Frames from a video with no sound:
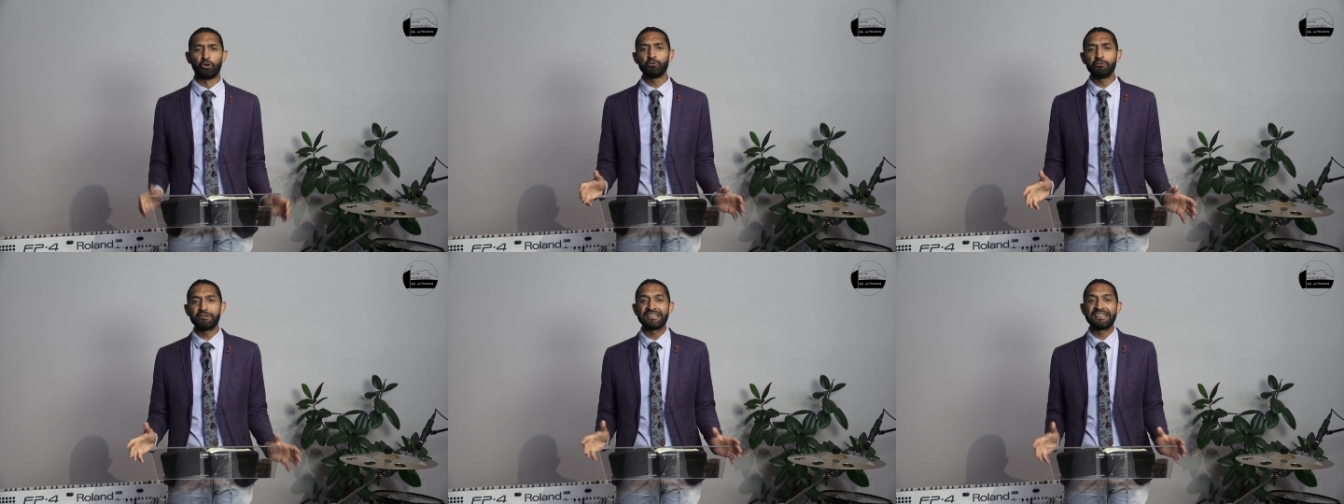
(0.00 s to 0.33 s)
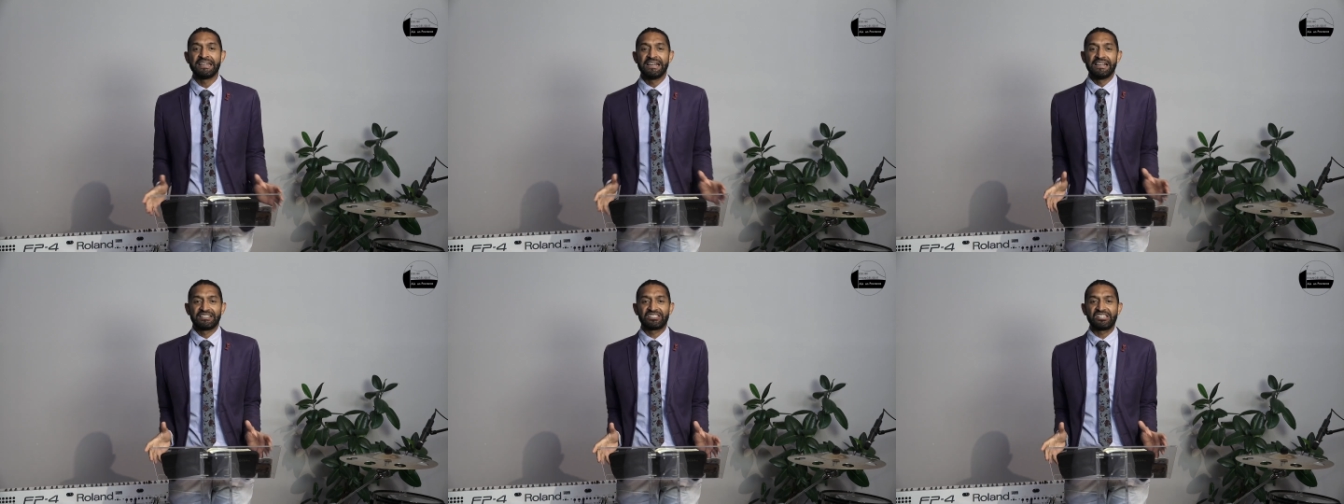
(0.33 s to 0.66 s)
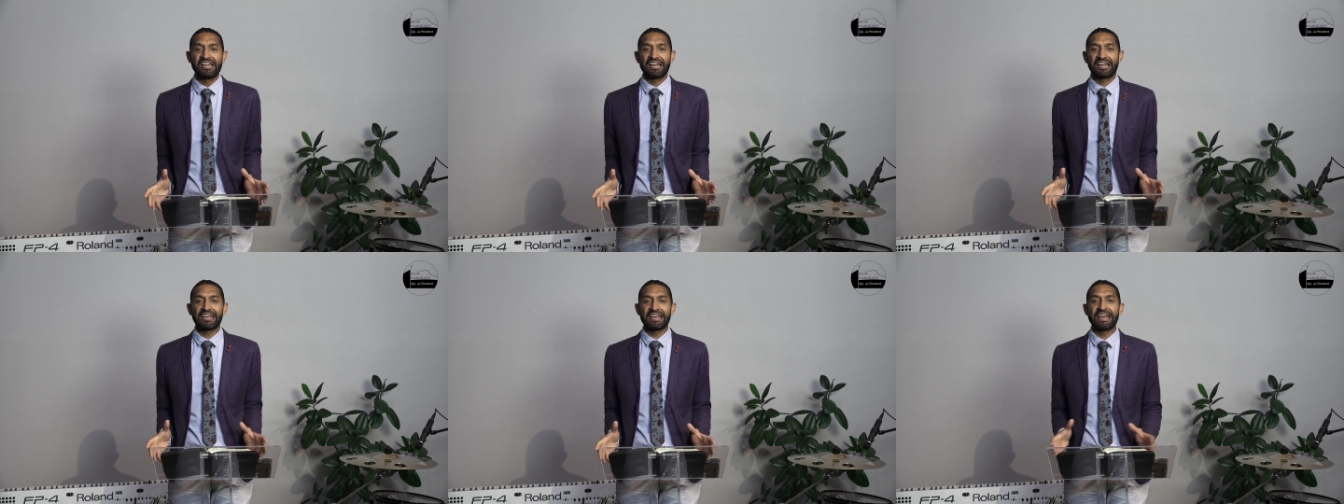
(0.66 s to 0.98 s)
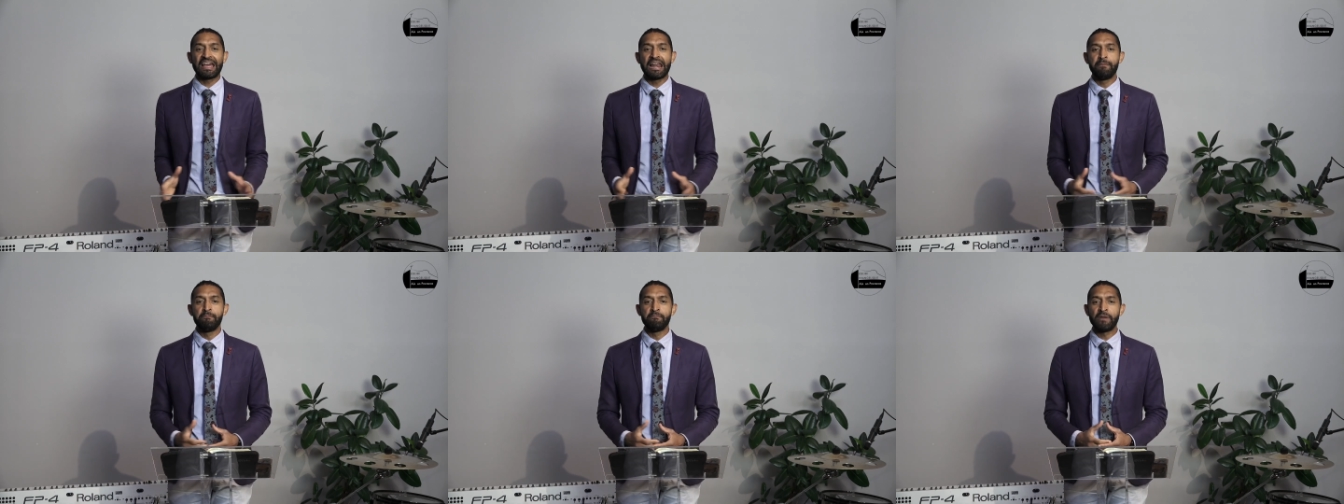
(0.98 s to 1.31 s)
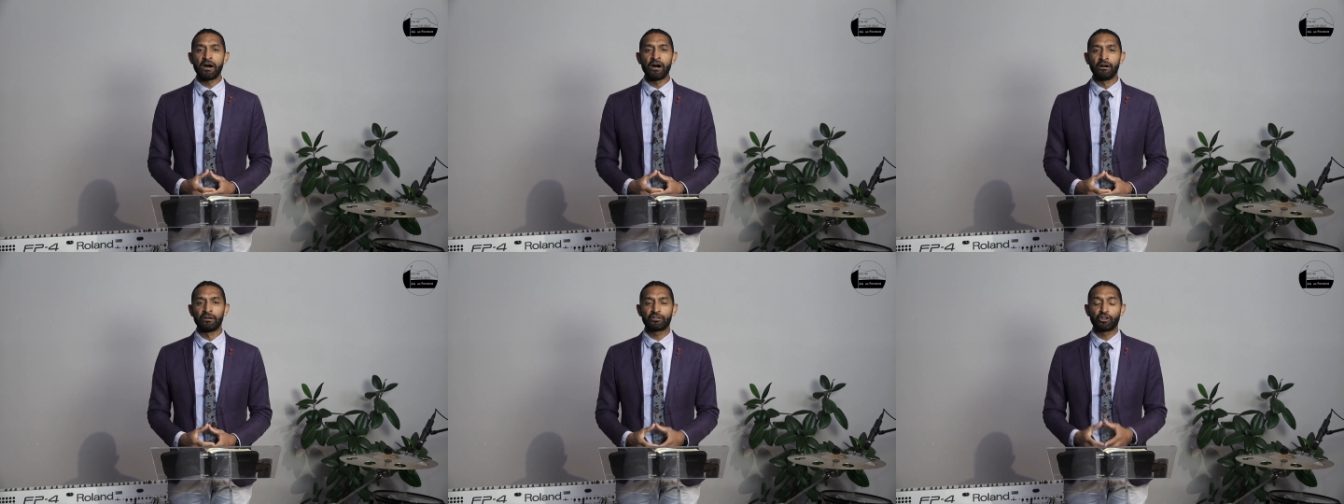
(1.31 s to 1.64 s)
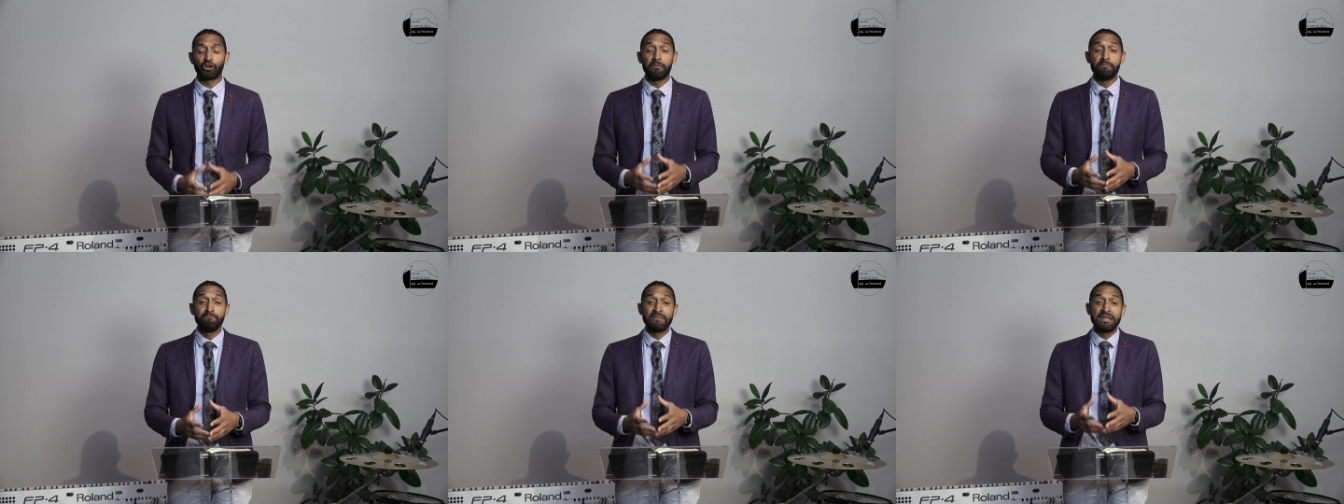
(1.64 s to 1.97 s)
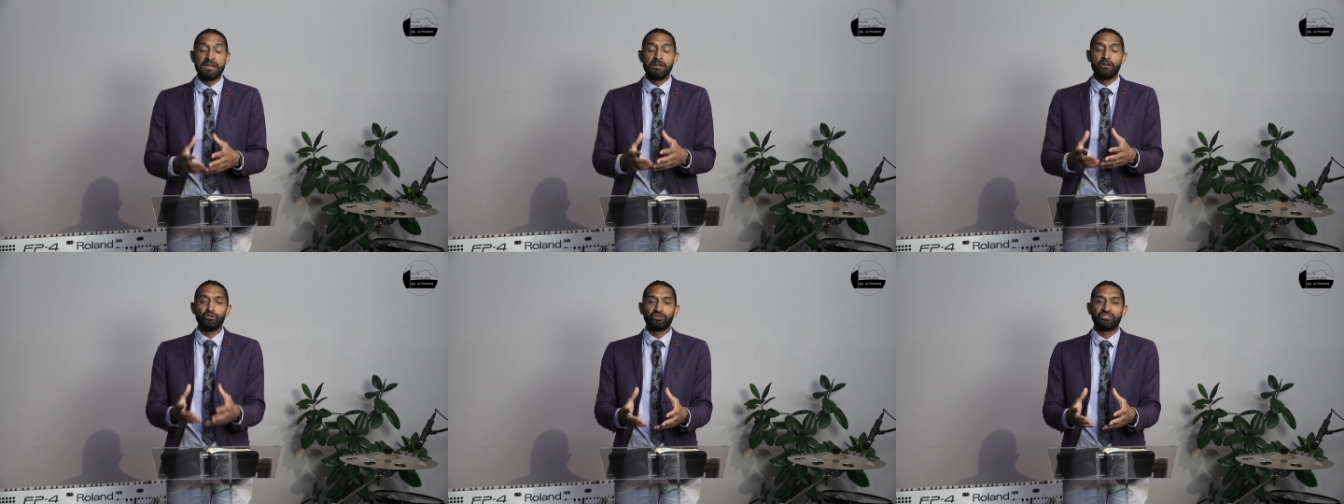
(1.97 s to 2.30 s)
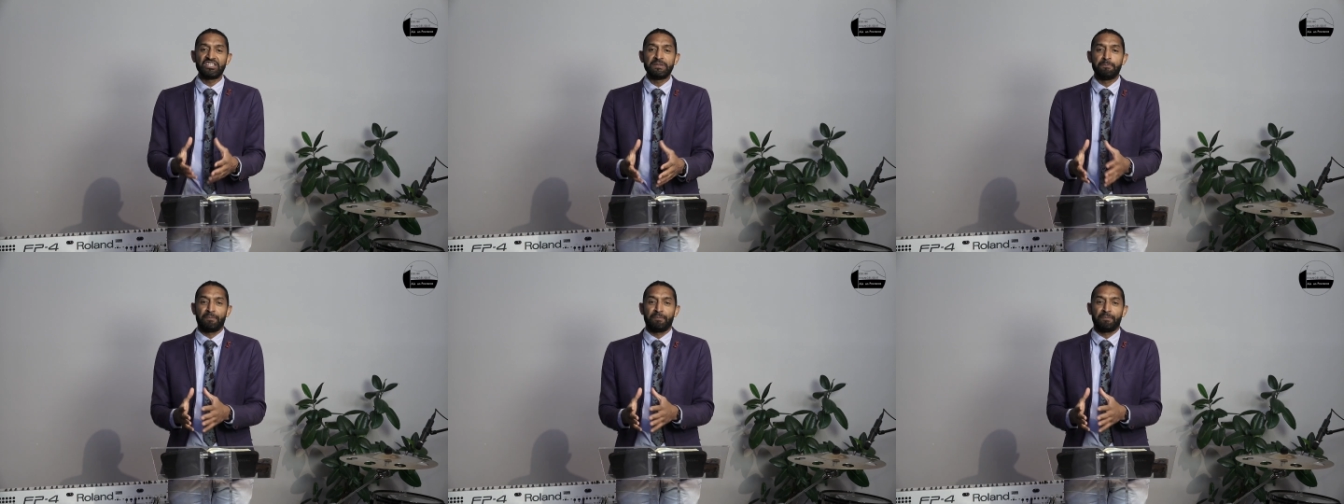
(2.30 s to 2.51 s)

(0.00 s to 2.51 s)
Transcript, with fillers: lui qui est réellement, comme il le dit,